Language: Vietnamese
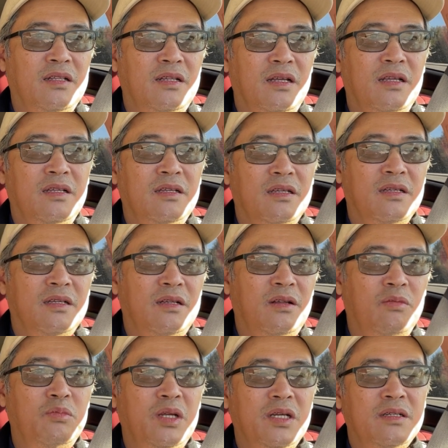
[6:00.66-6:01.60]
thì
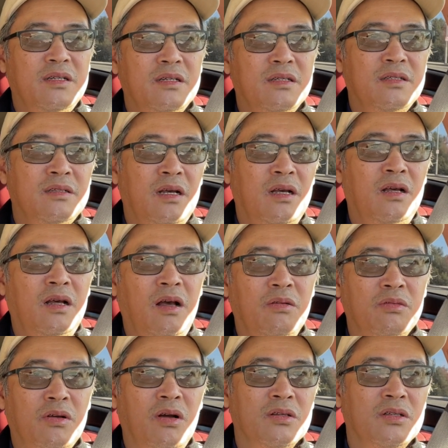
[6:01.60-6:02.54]
biết không
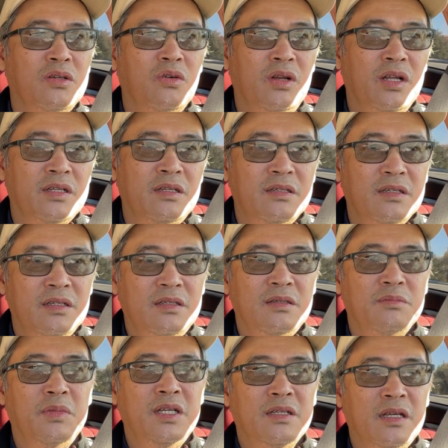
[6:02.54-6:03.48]
còn du lịch nữa
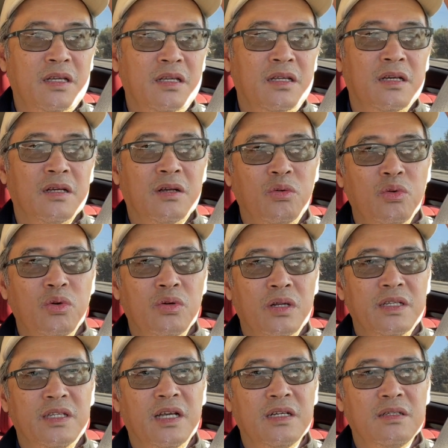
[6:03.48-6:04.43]
mấy cái cua đó
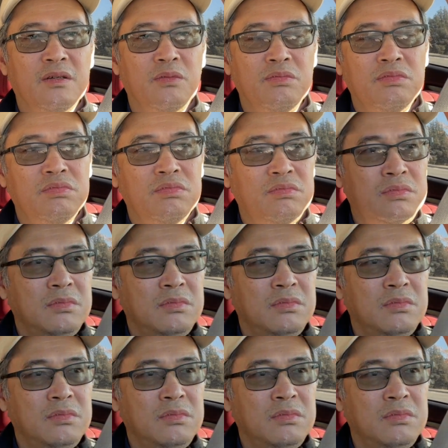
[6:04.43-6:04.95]
chắc cũng